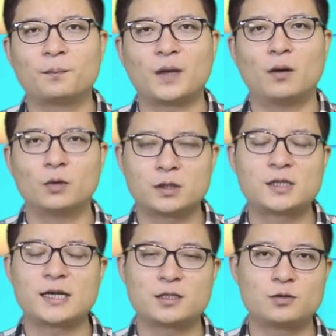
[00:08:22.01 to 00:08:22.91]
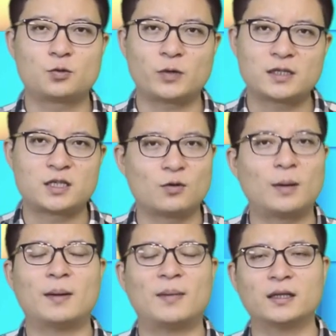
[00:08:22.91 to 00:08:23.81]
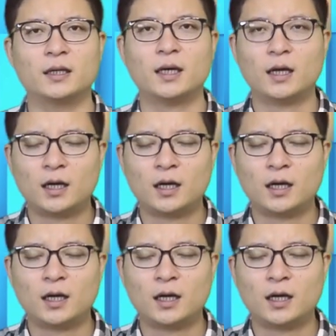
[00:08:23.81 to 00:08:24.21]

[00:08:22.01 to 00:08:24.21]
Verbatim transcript: 那我相信中央期望慢慢跌，